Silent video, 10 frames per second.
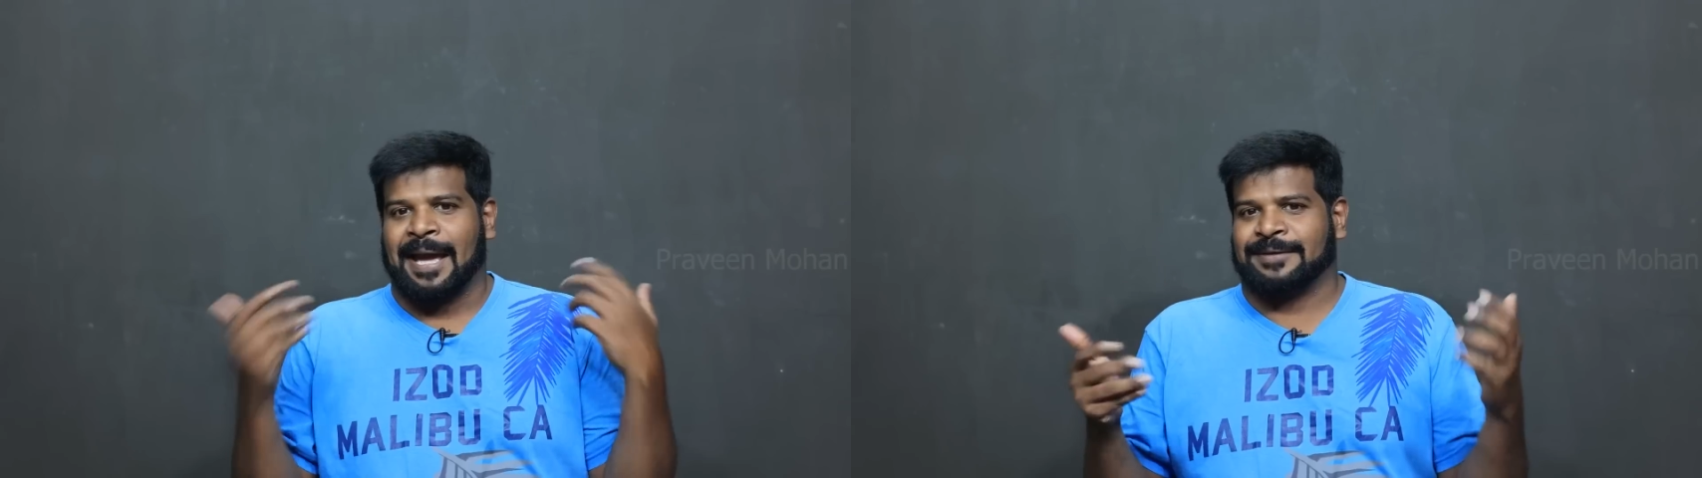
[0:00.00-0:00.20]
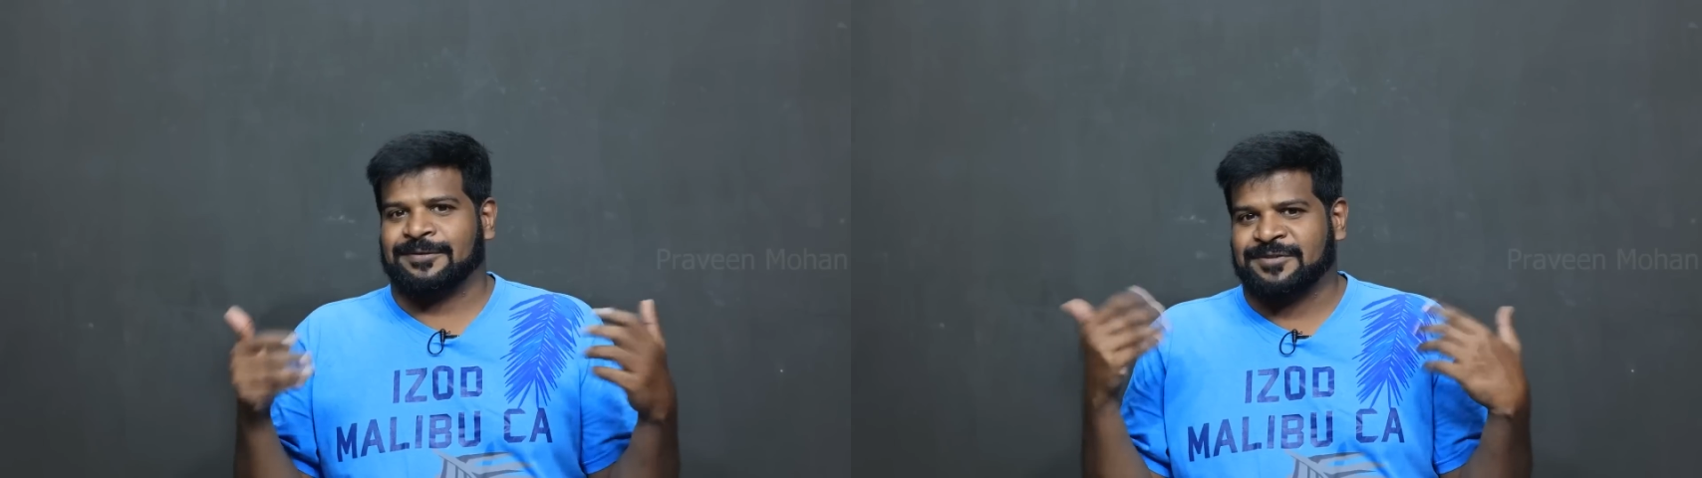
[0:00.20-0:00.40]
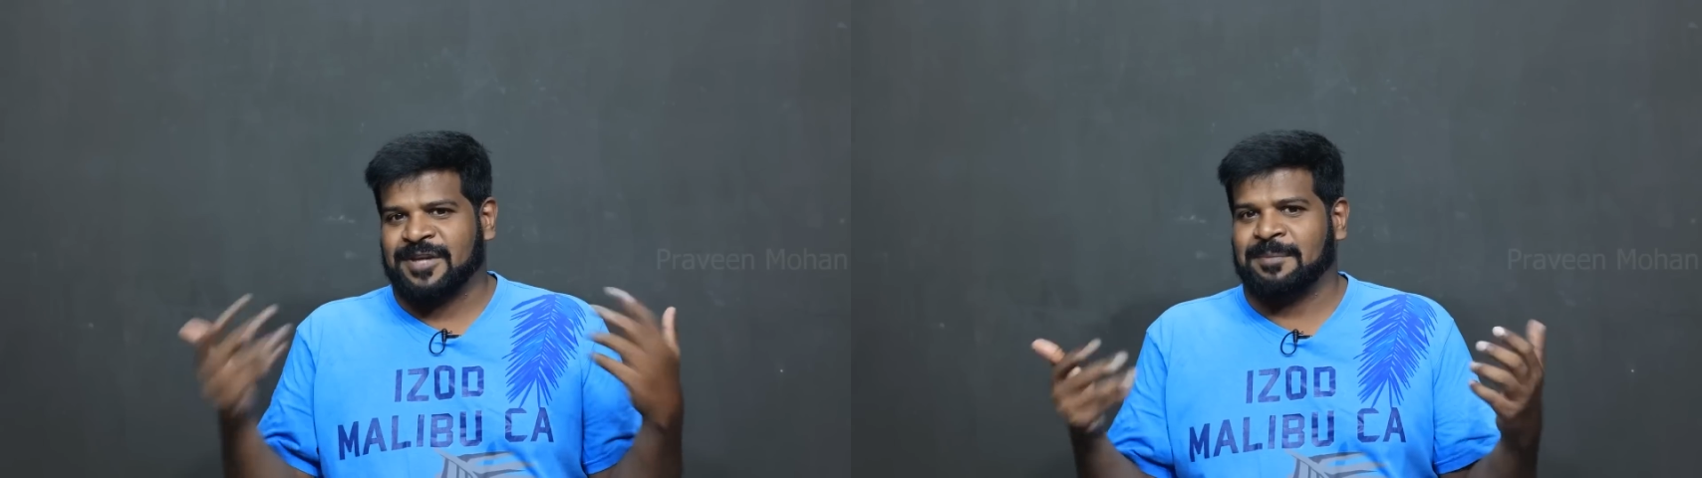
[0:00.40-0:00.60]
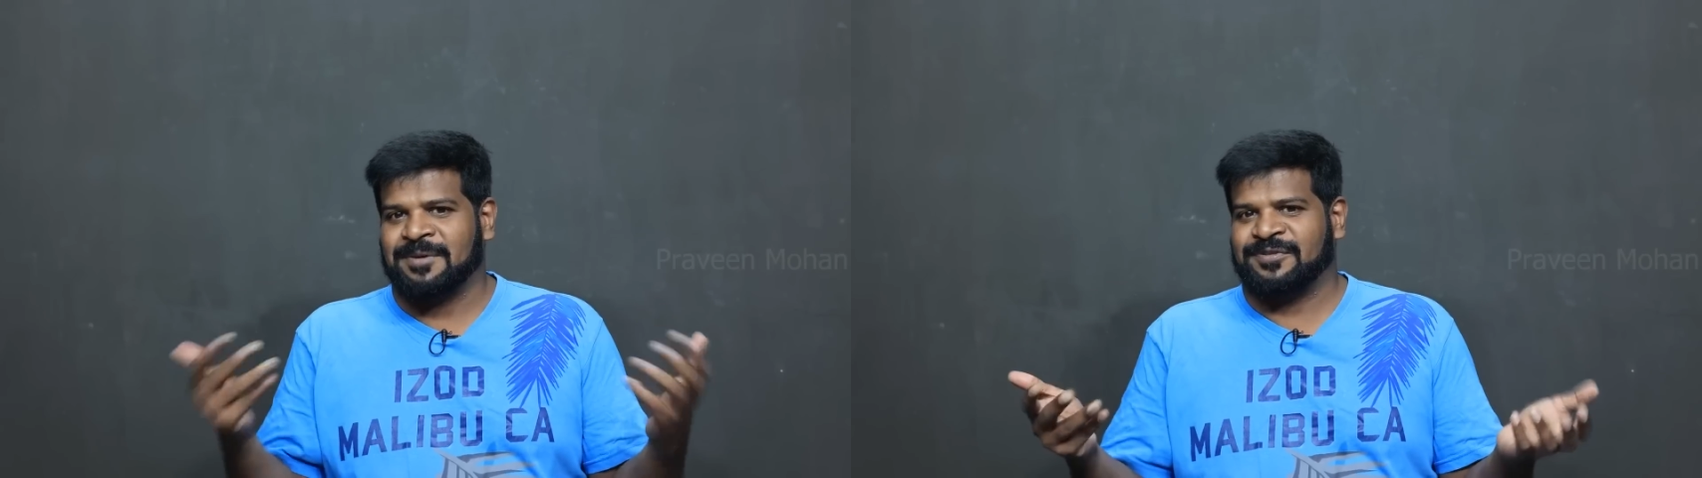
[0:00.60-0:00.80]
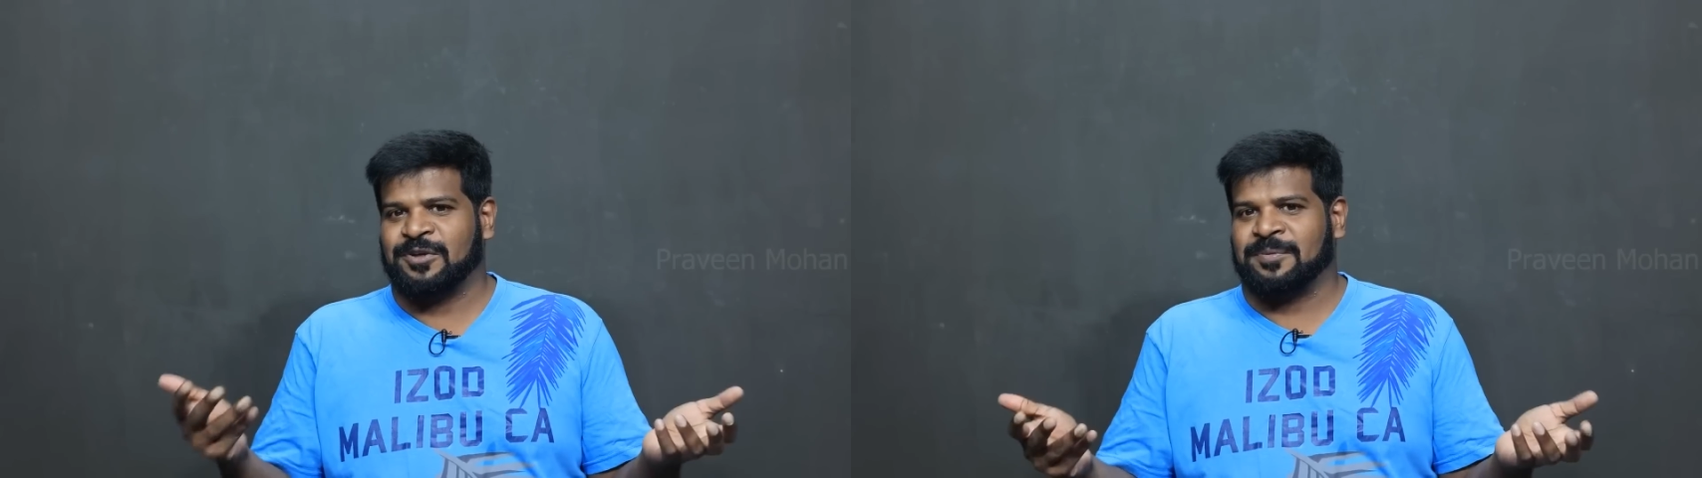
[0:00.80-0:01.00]
И
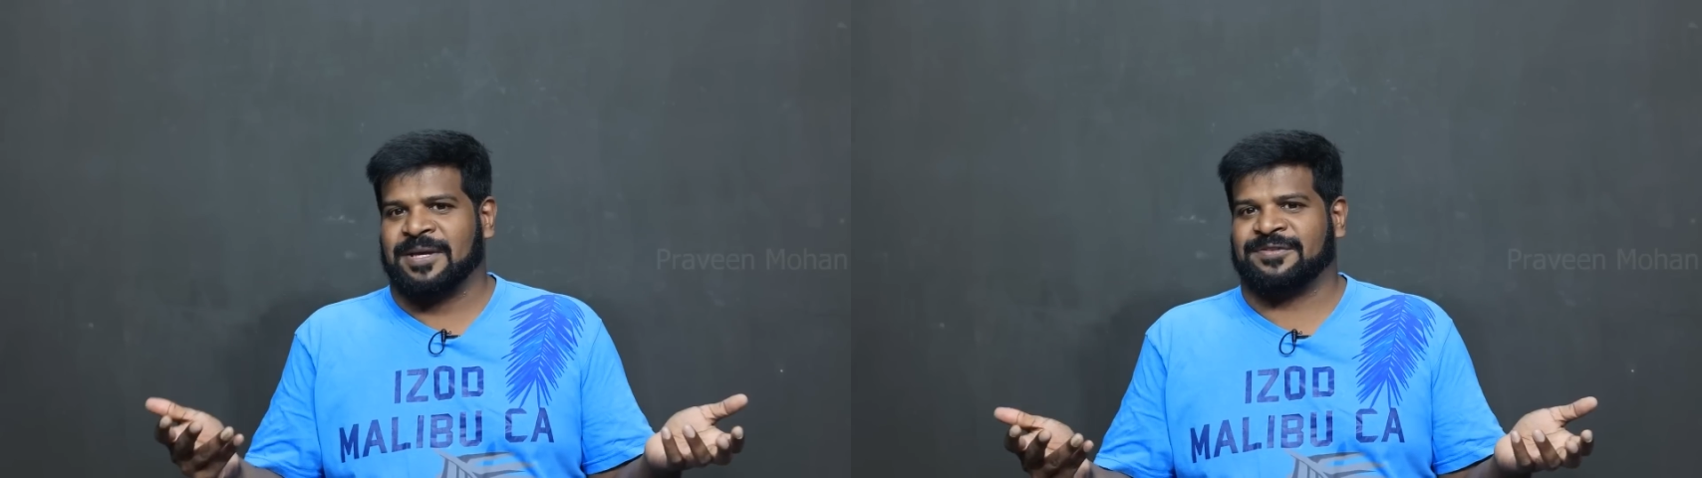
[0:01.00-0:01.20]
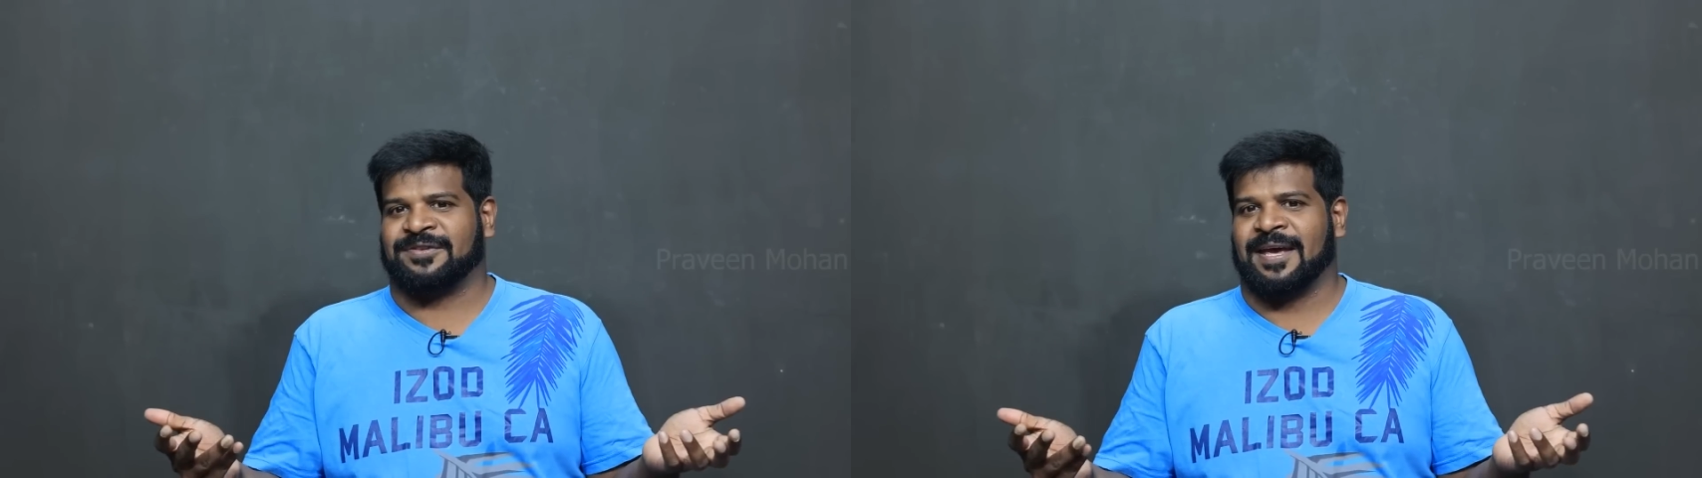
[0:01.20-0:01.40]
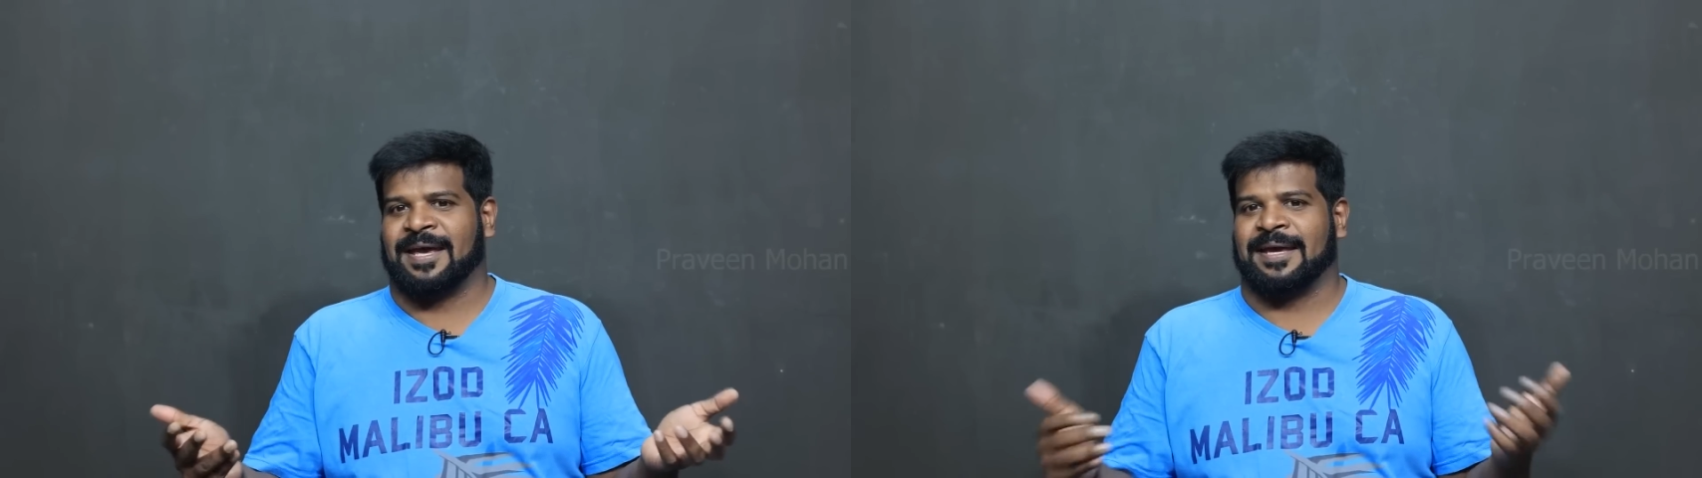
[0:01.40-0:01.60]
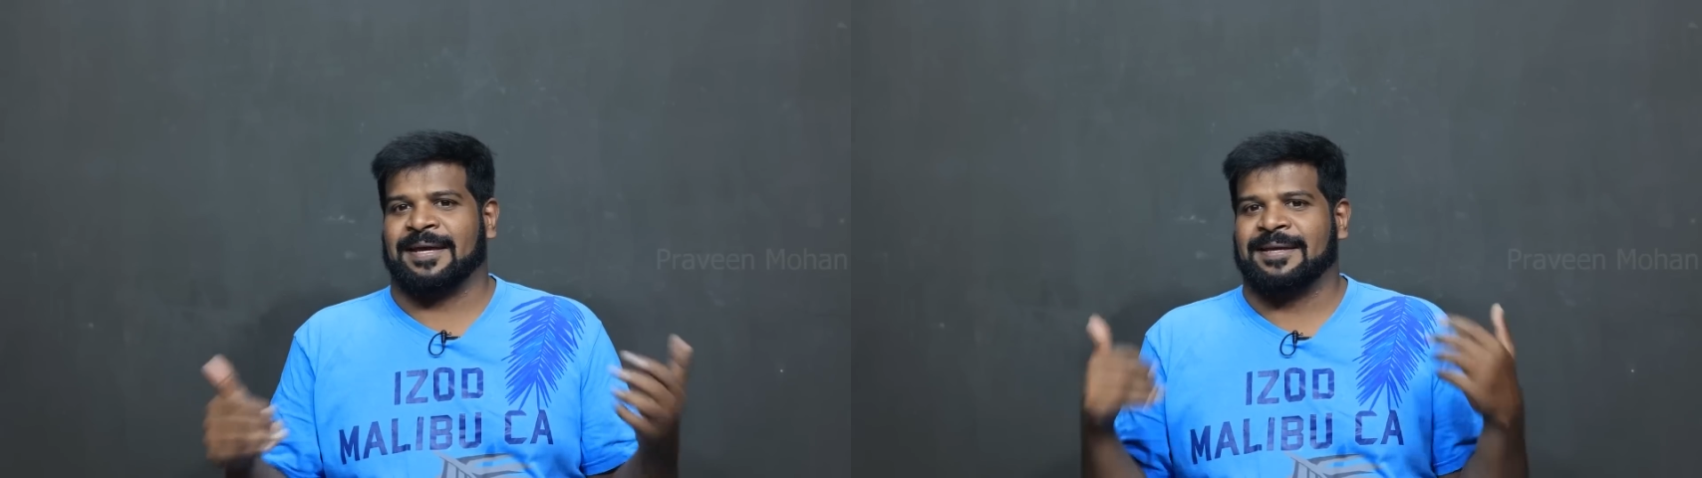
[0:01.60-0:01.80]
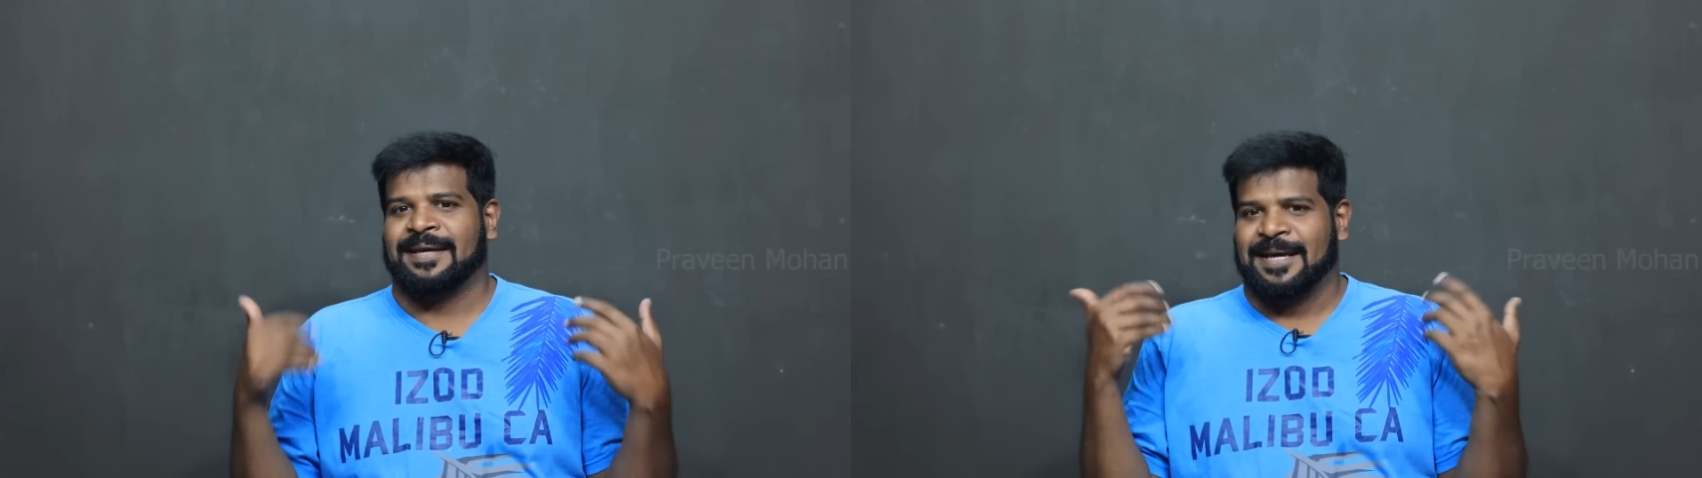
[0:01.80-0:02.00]
некоторые из вас могут
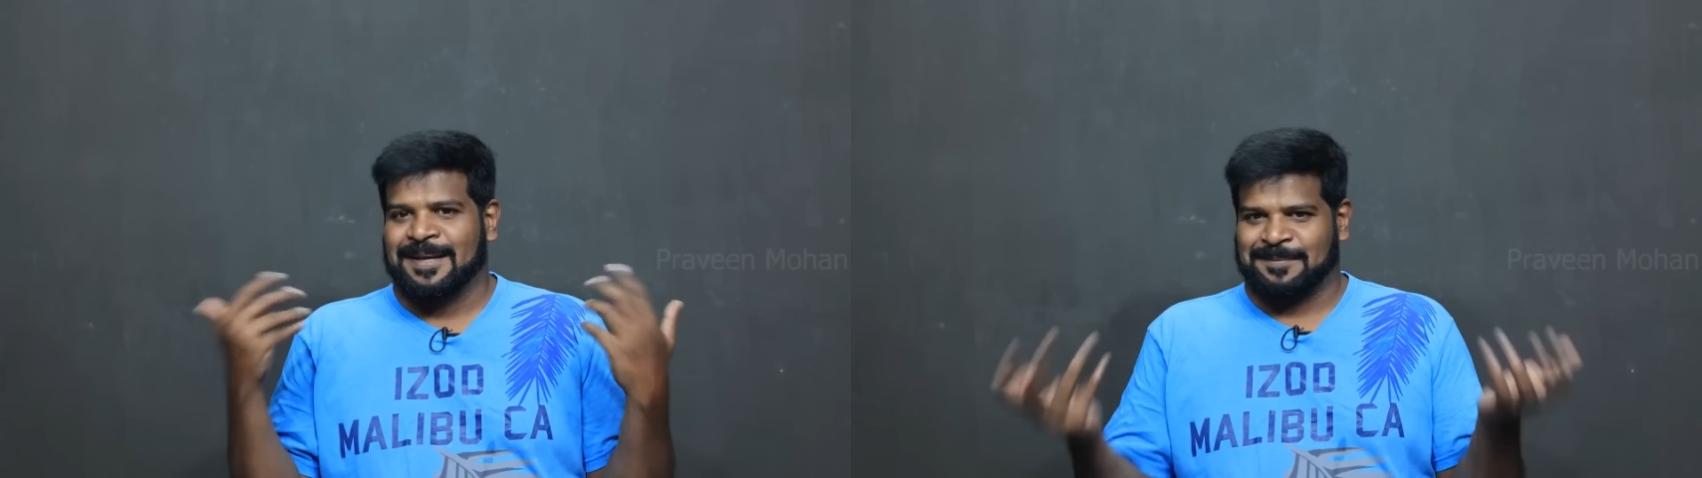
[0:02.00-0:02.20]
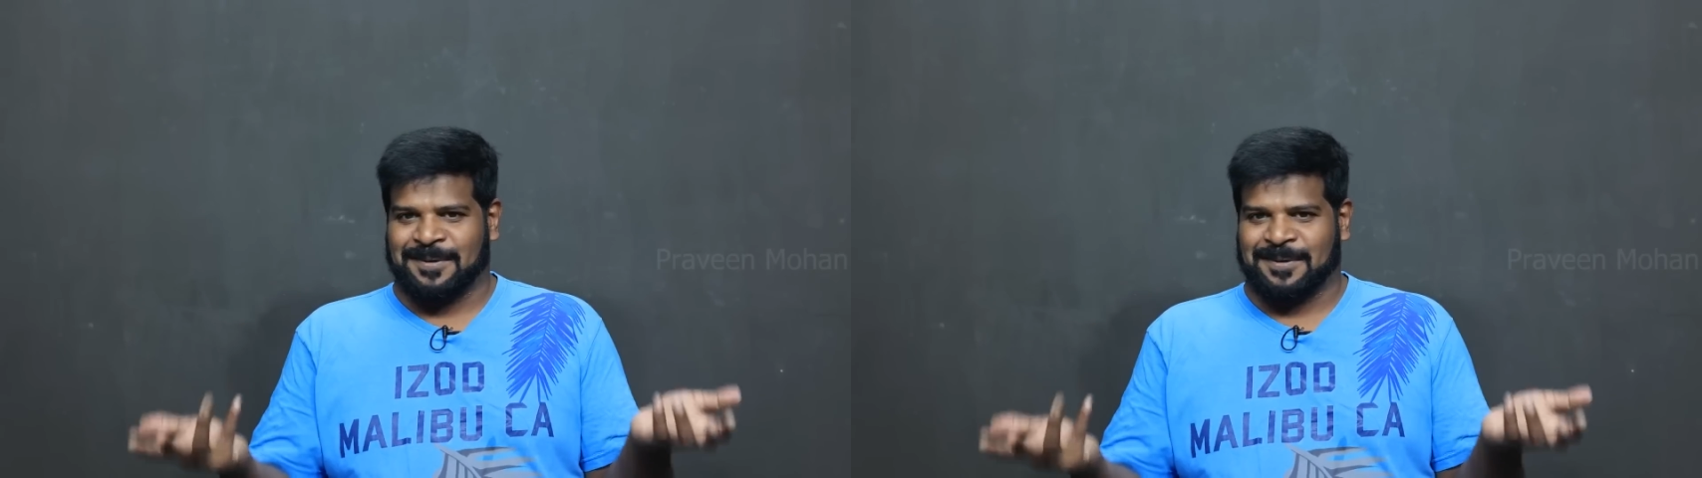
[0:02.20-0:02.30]
сказать,